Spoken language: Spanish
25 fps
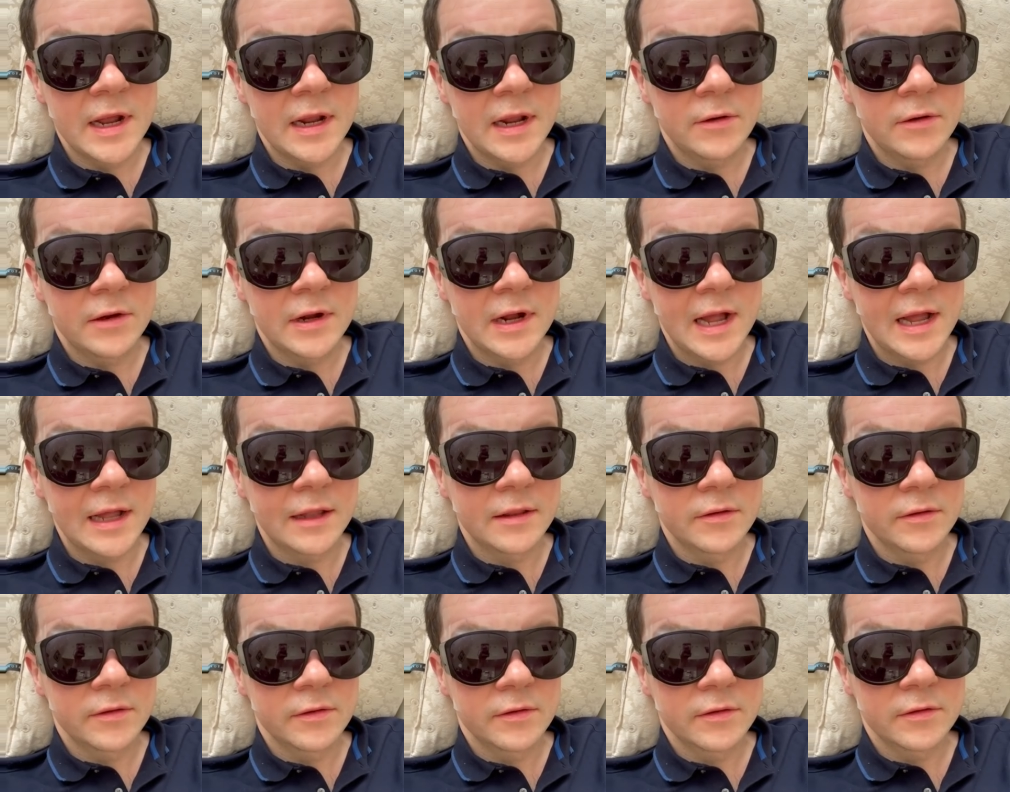
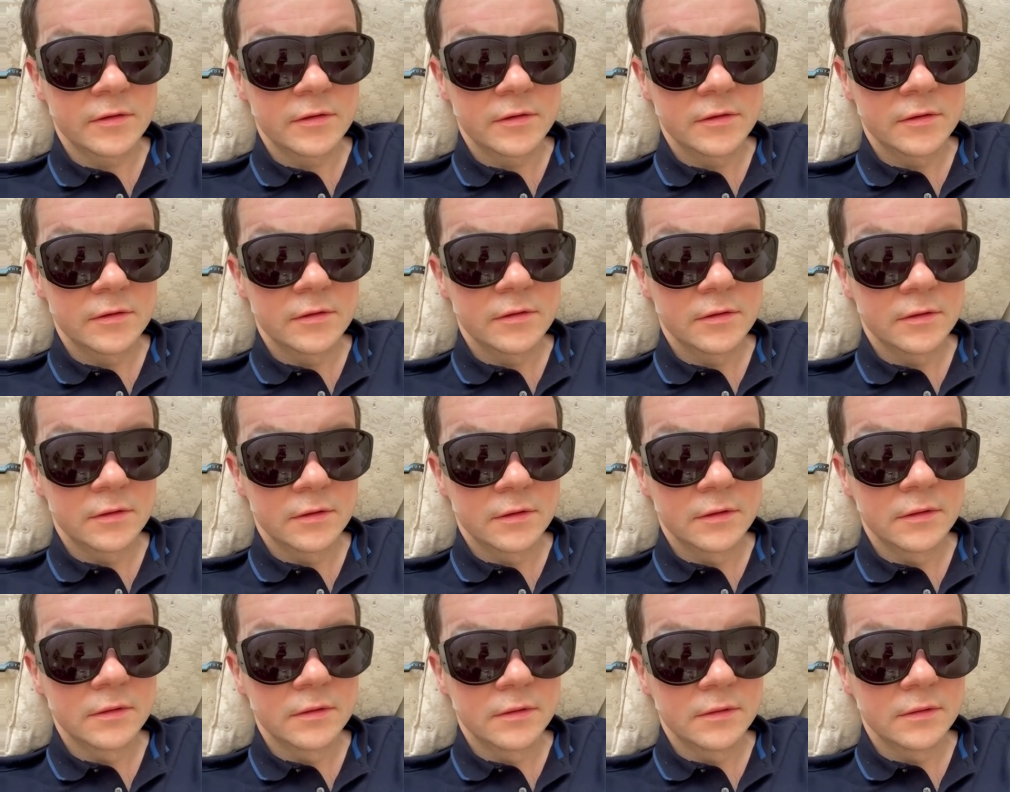alocados.
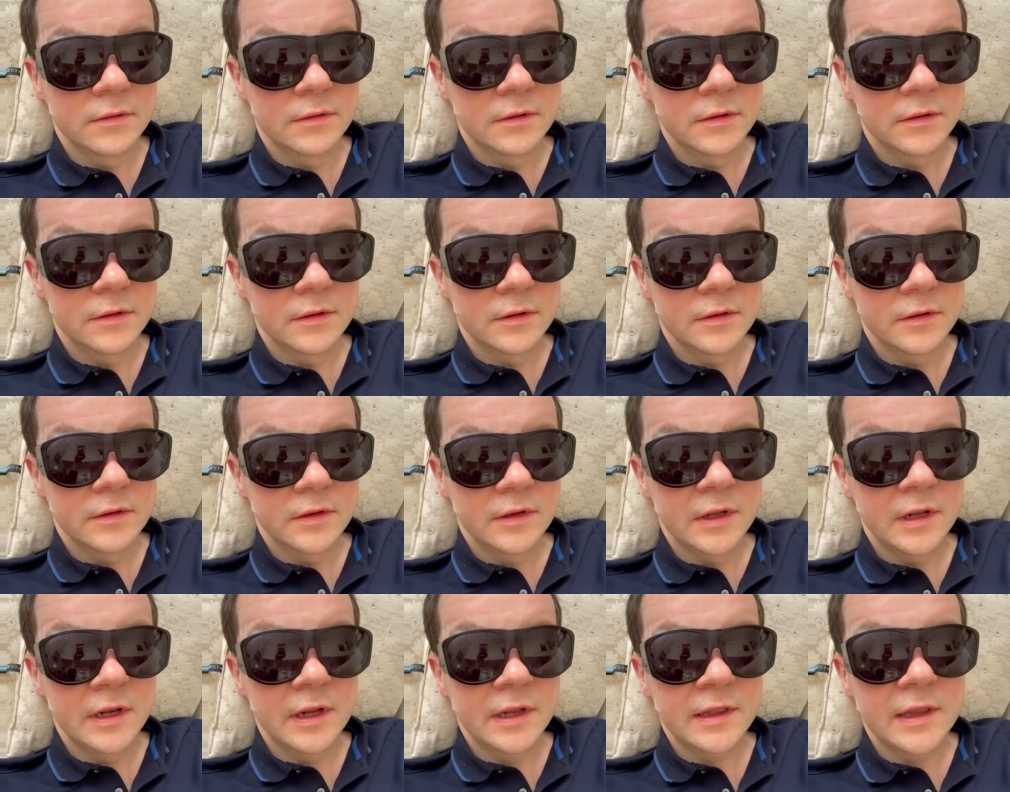
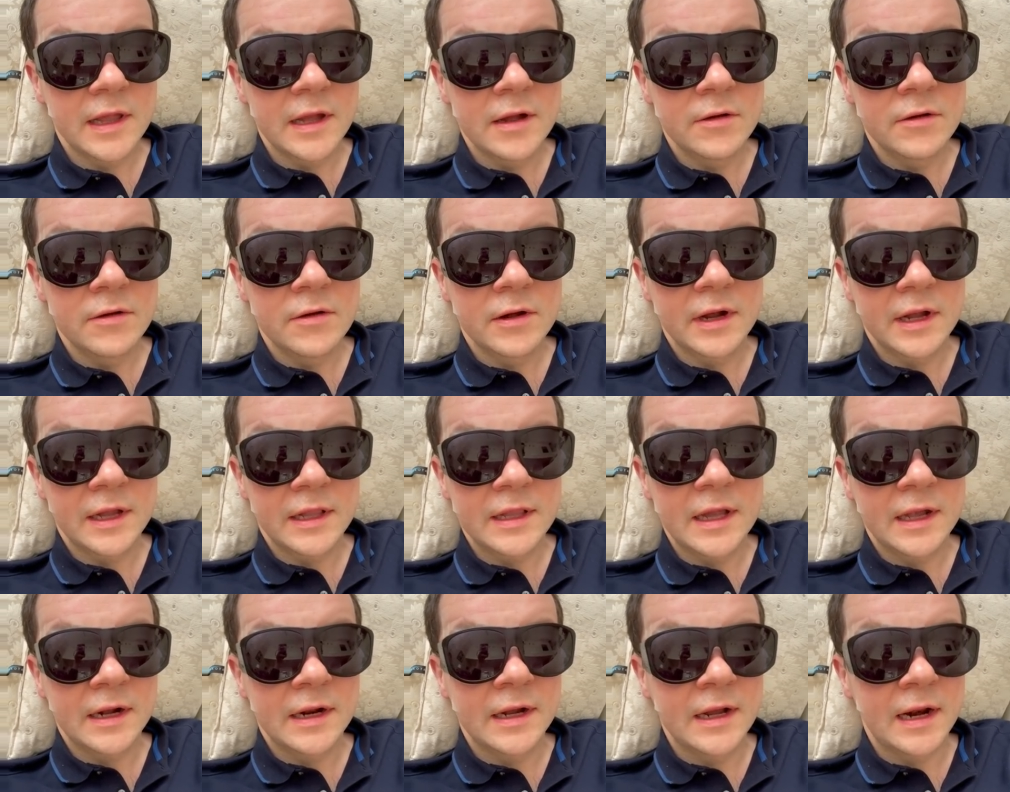Y le tengo que
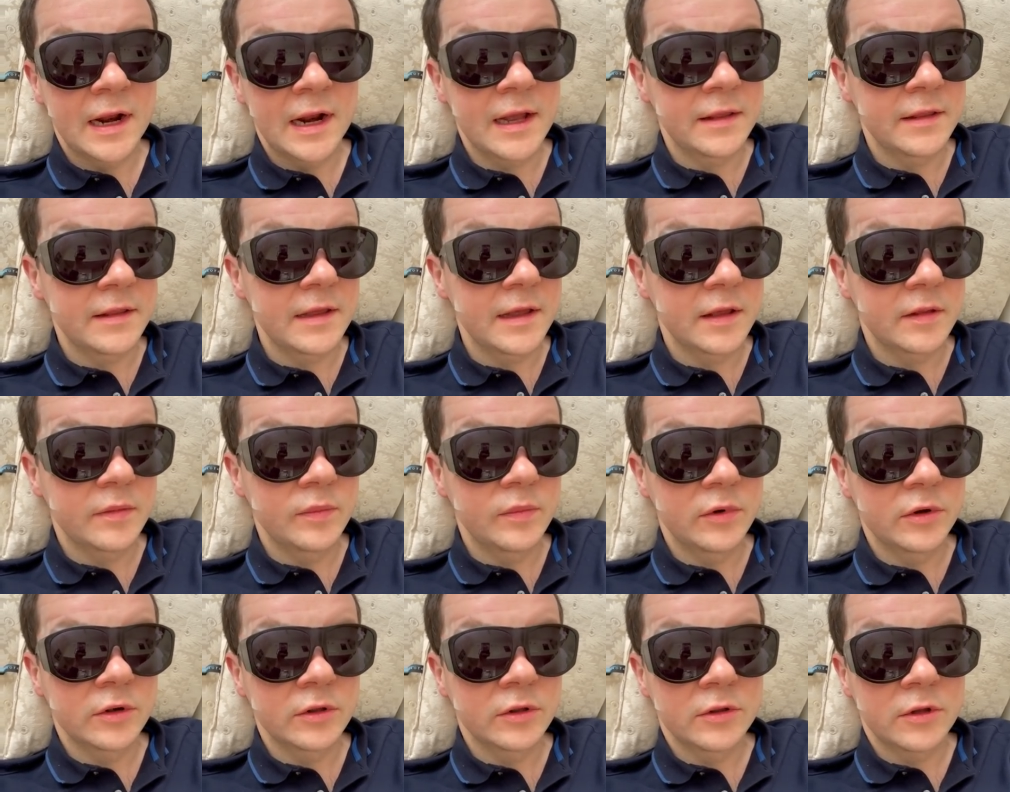dar gracias
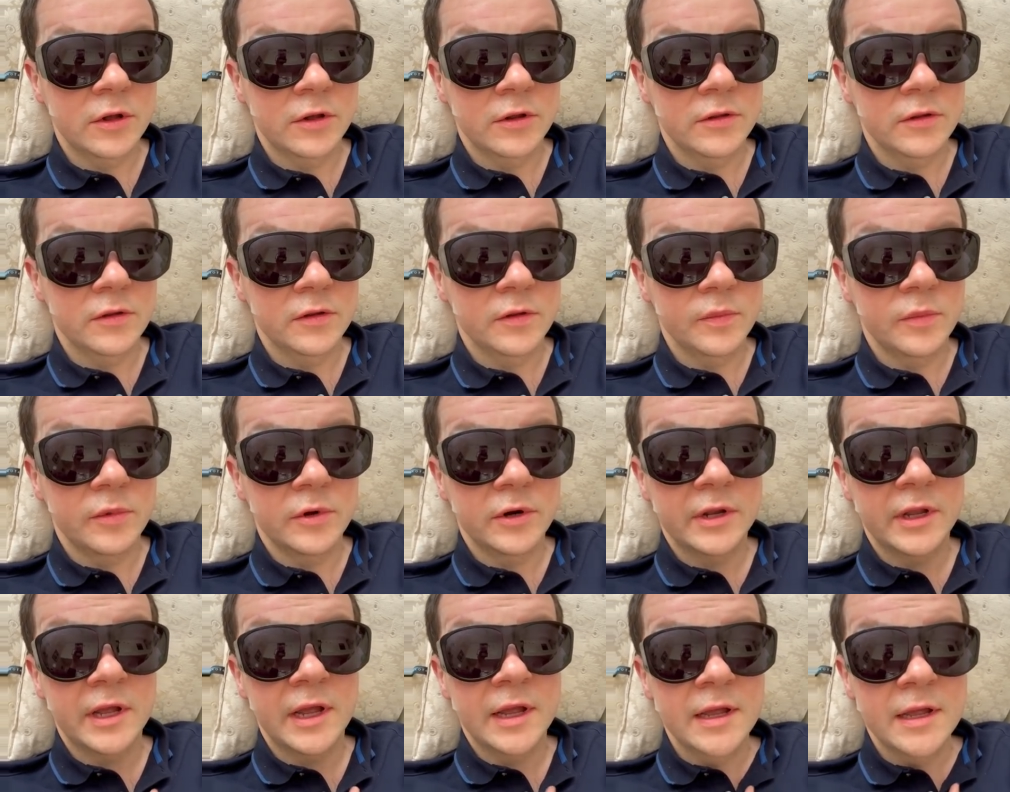por todos,
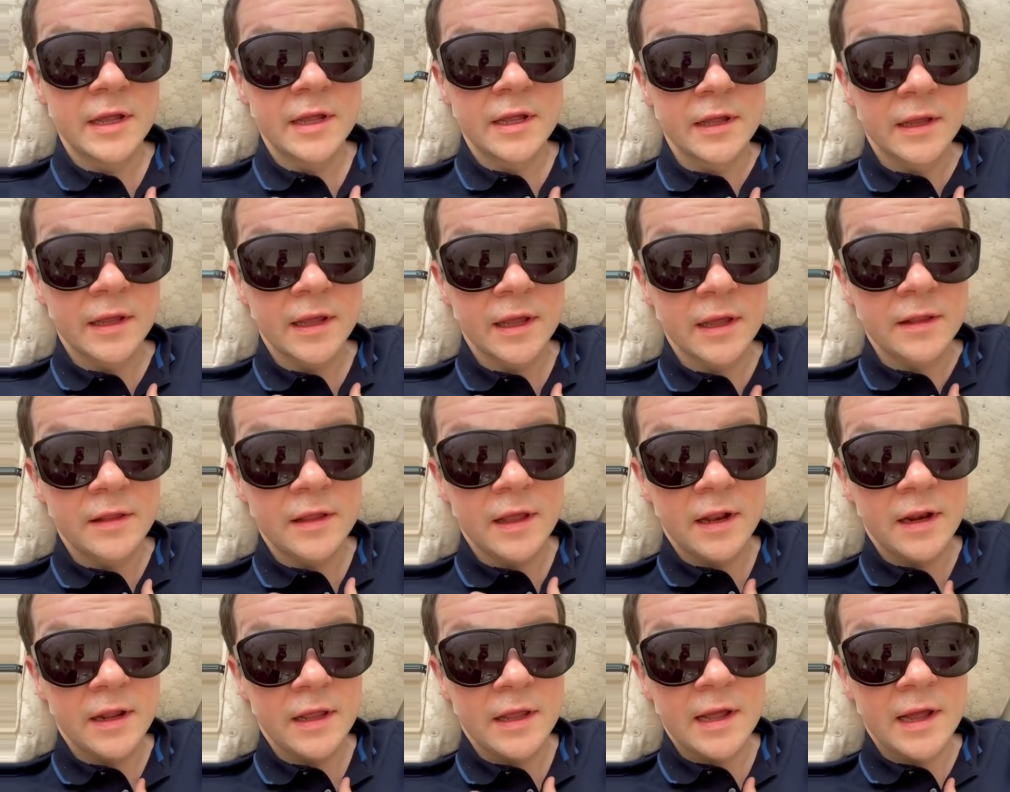porque ¿qué
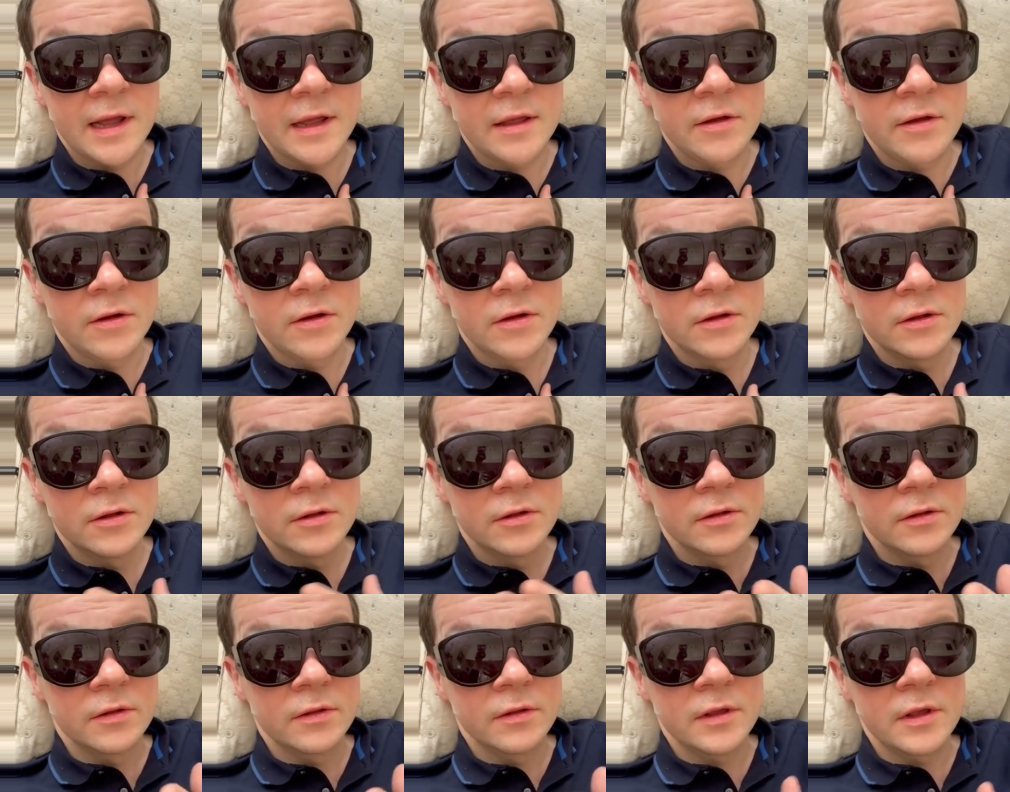sería yo
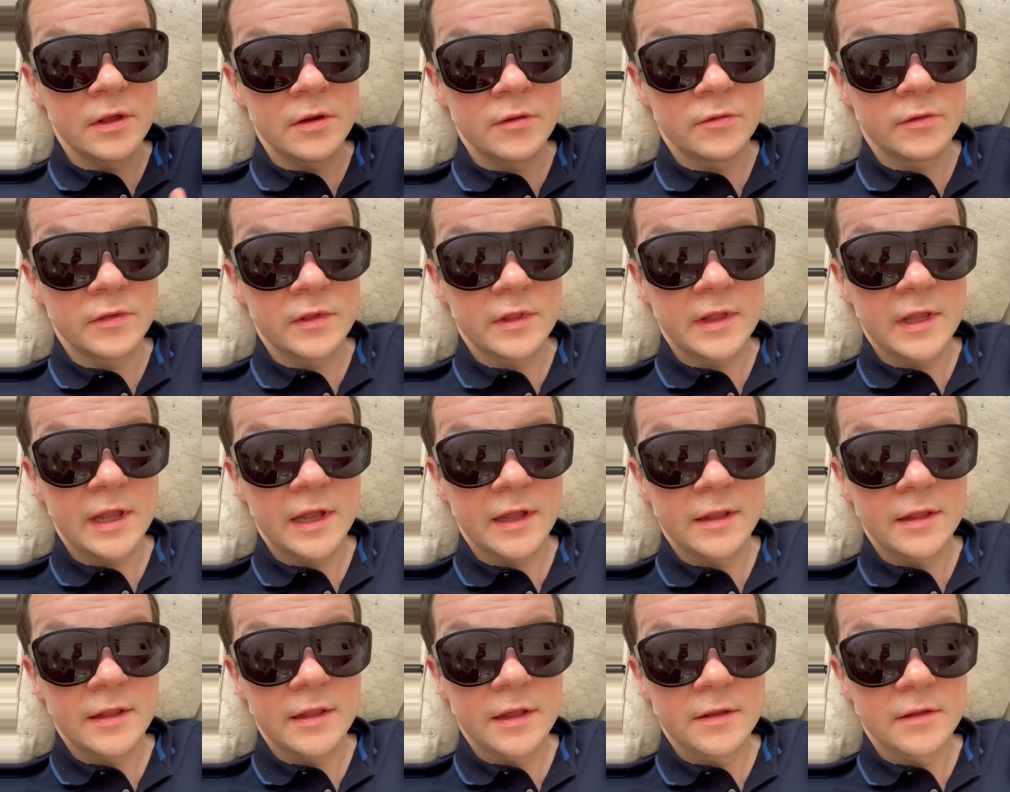sin
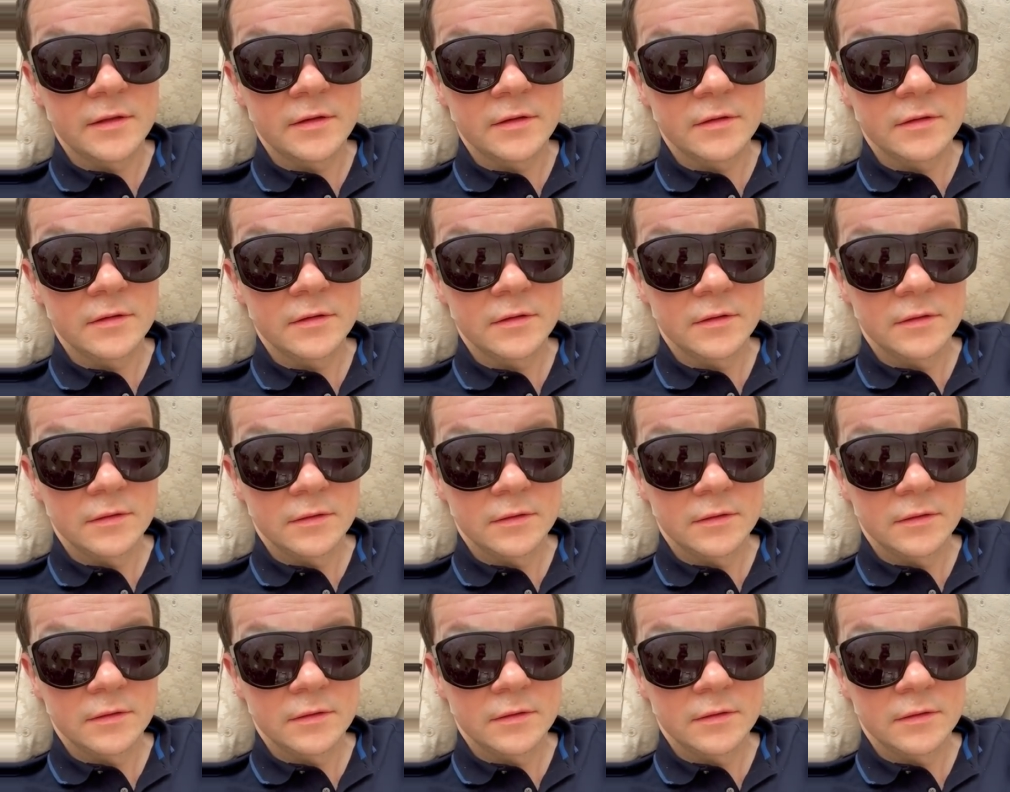ustedes?